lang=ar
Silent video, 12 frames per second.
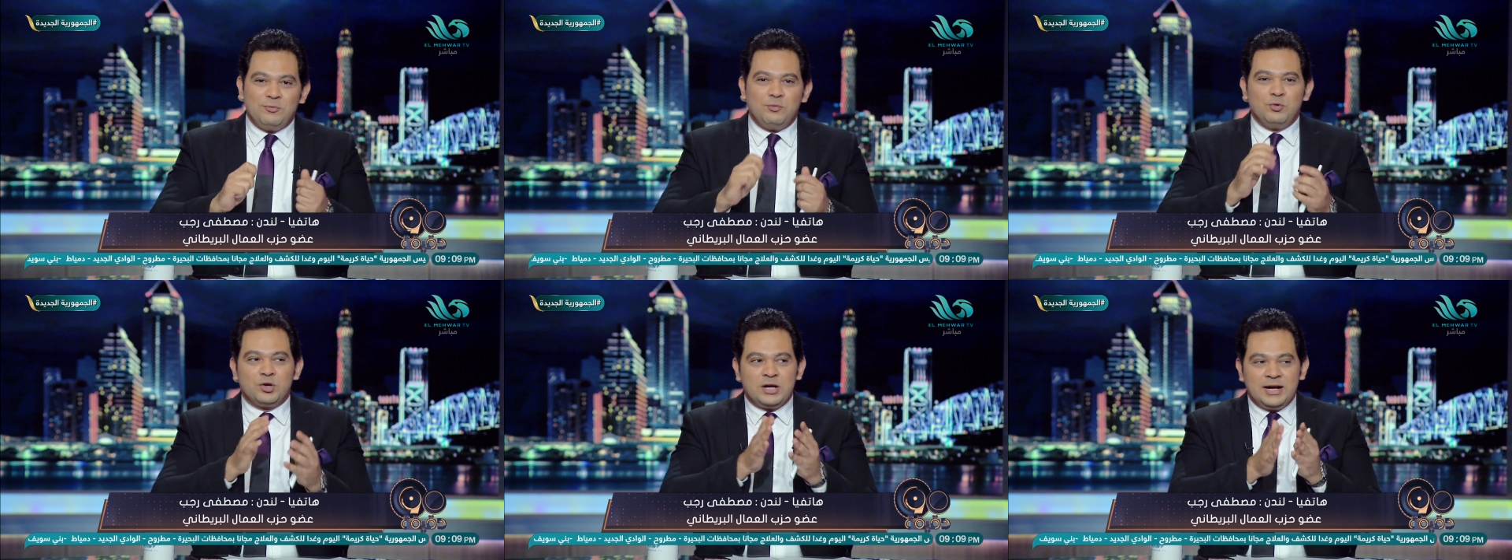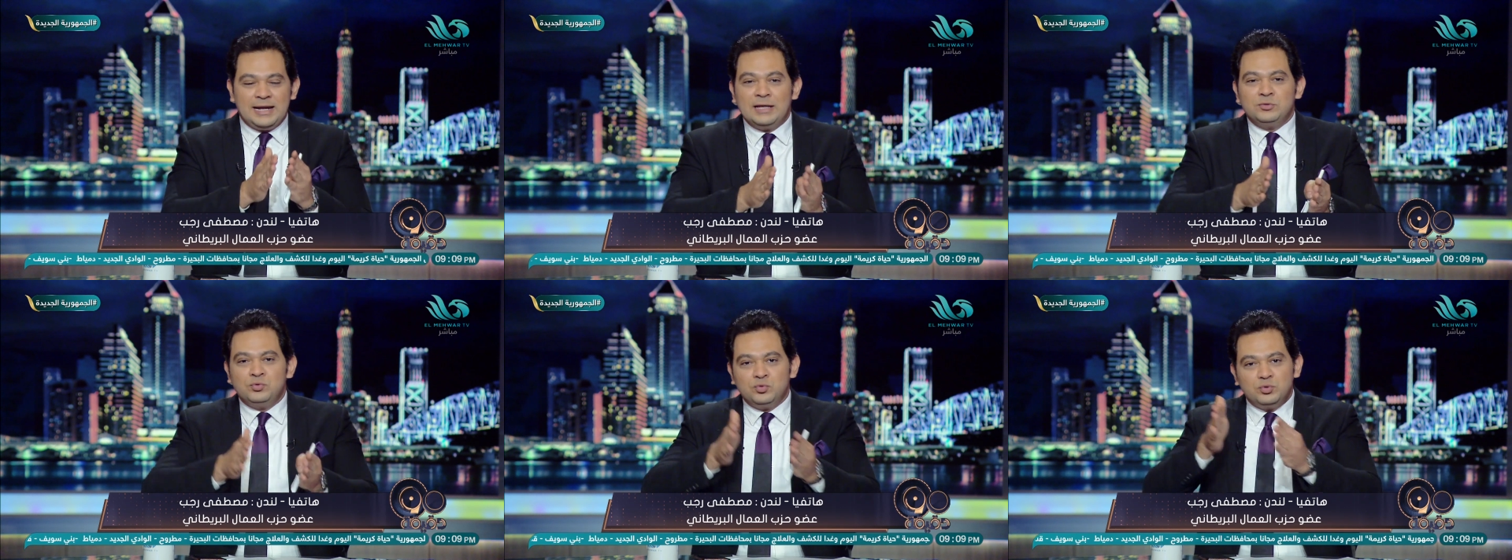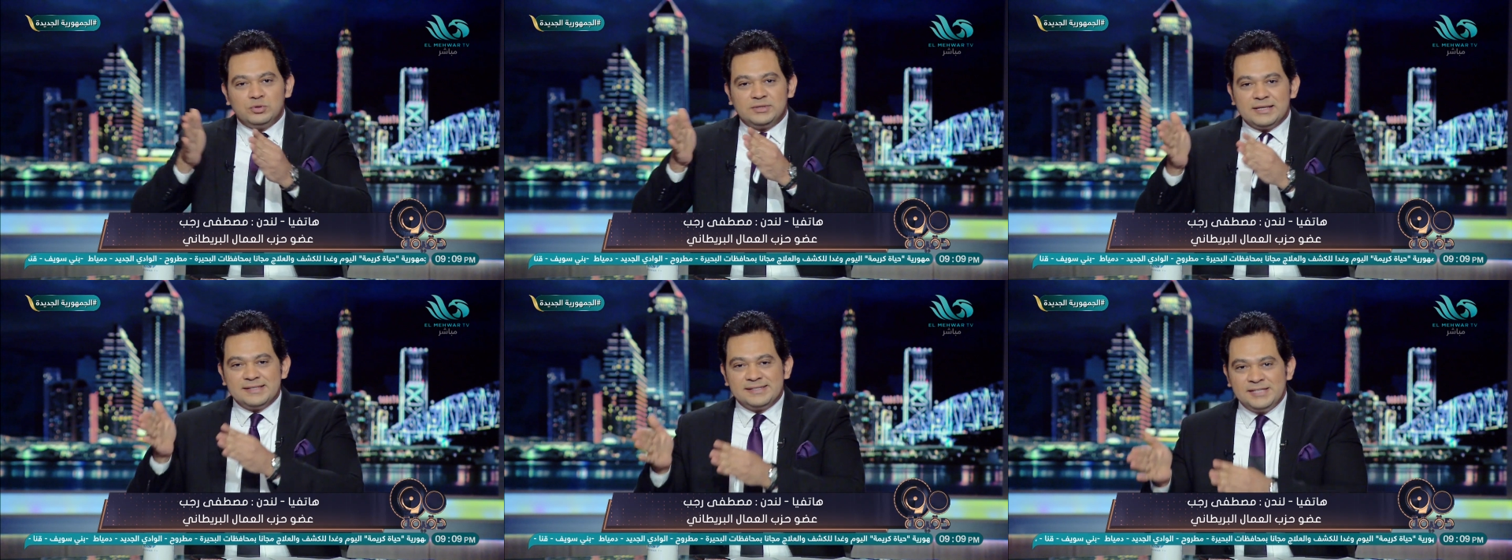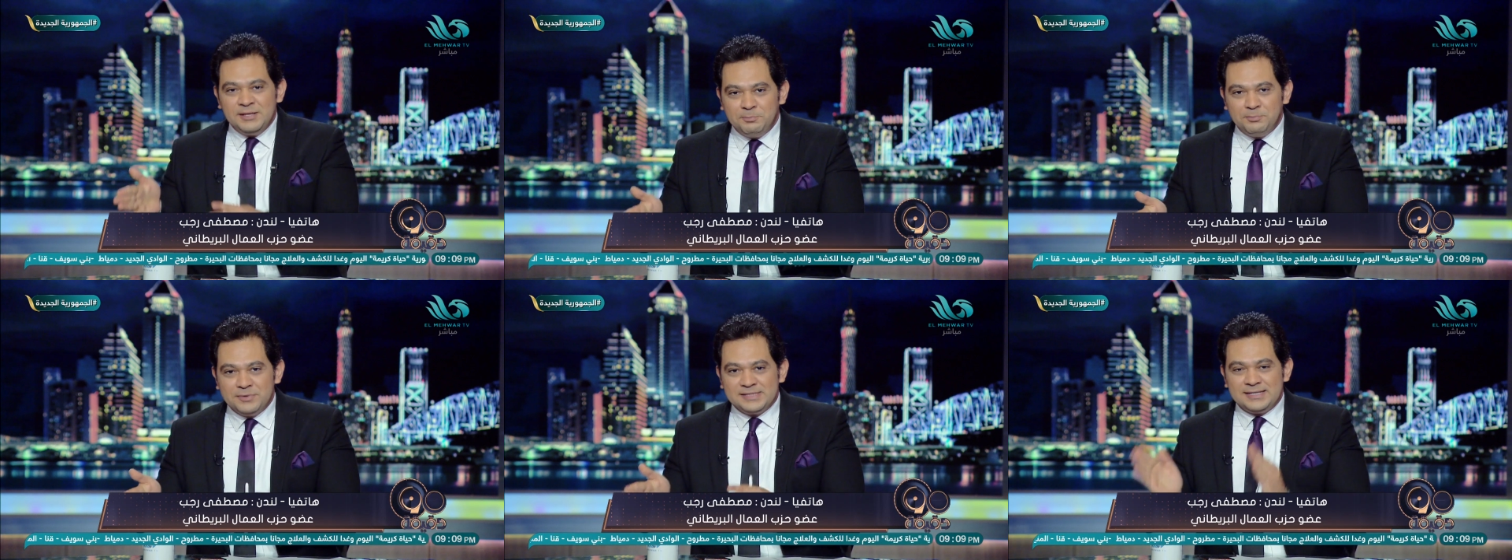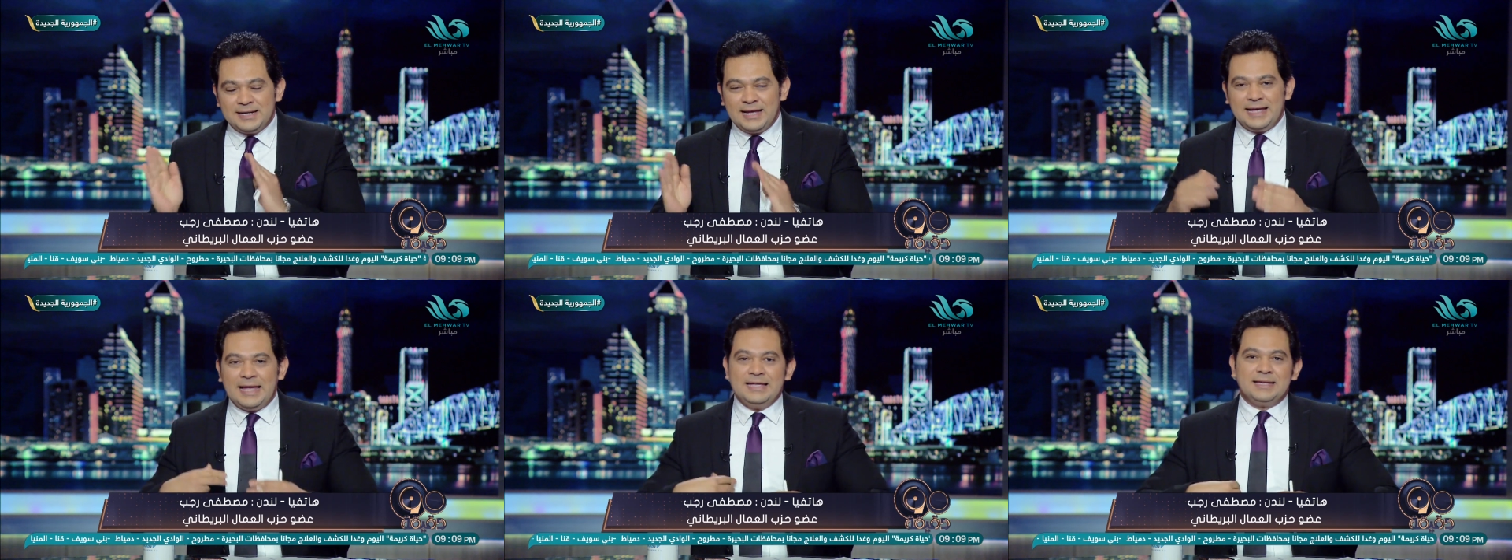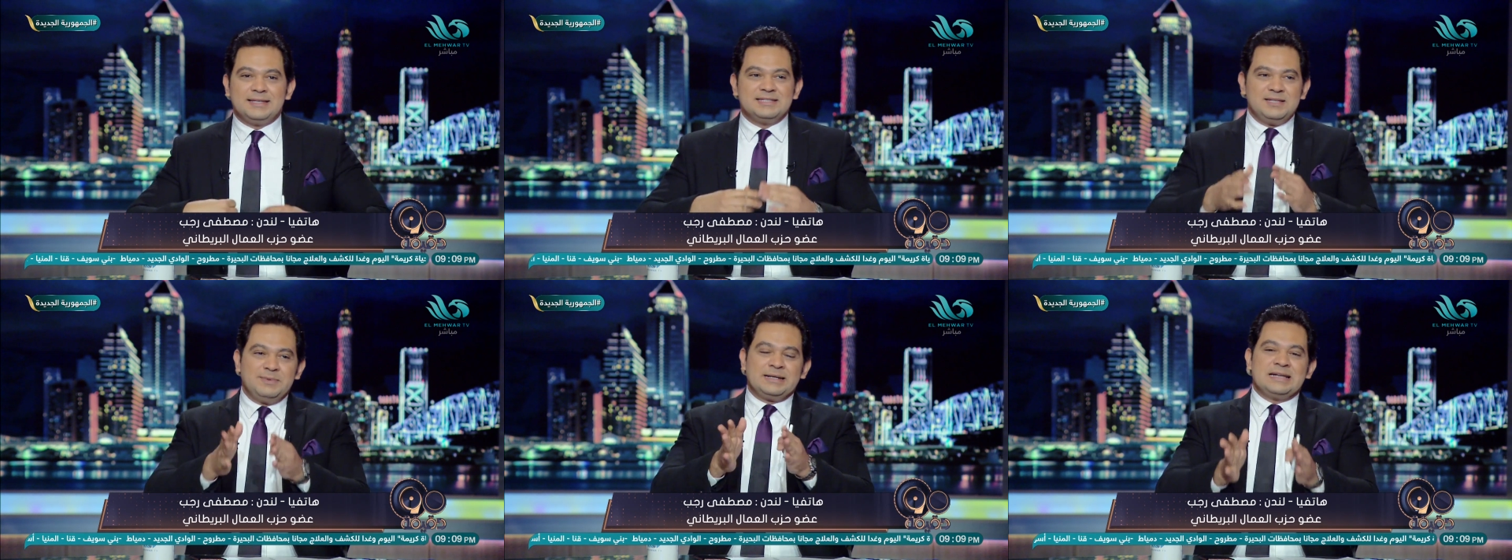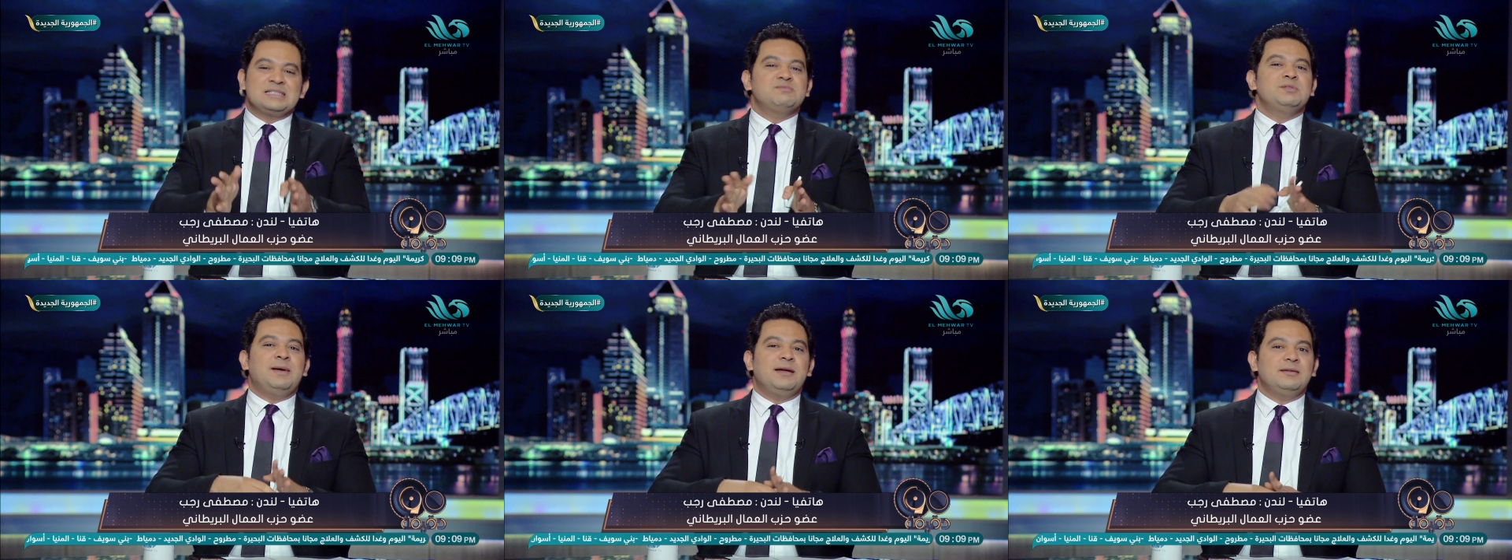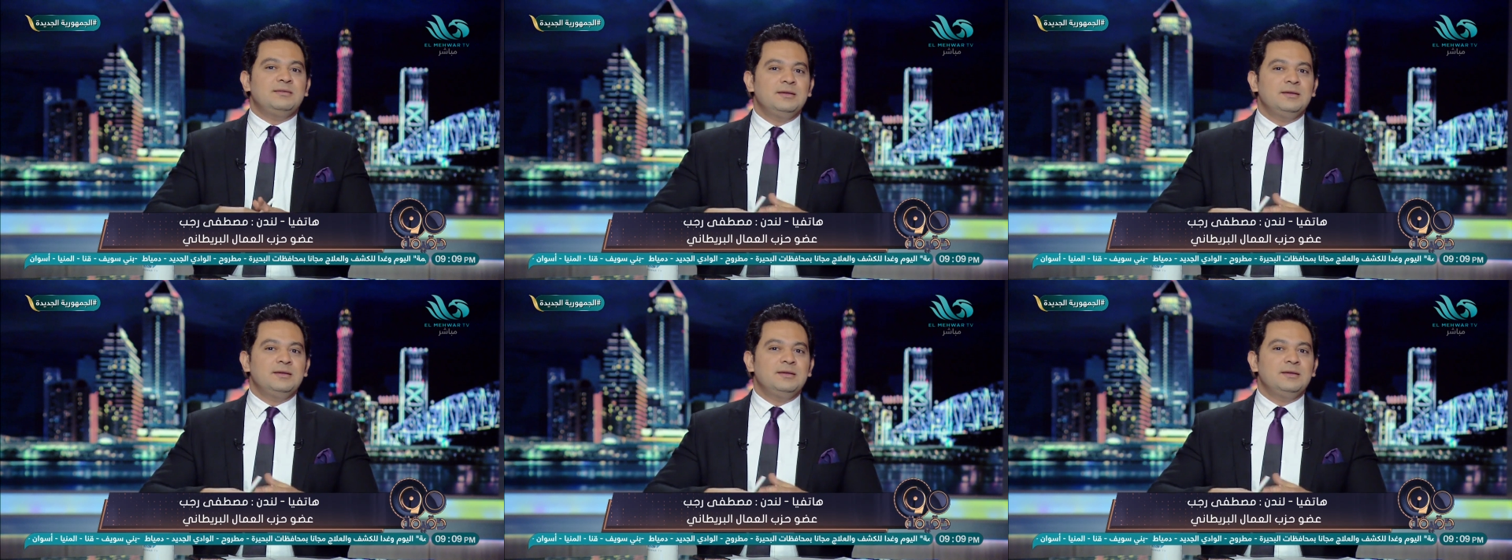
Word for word: والراجل عنده تنصيب السنه الجايه تنصيب الرسمي بقى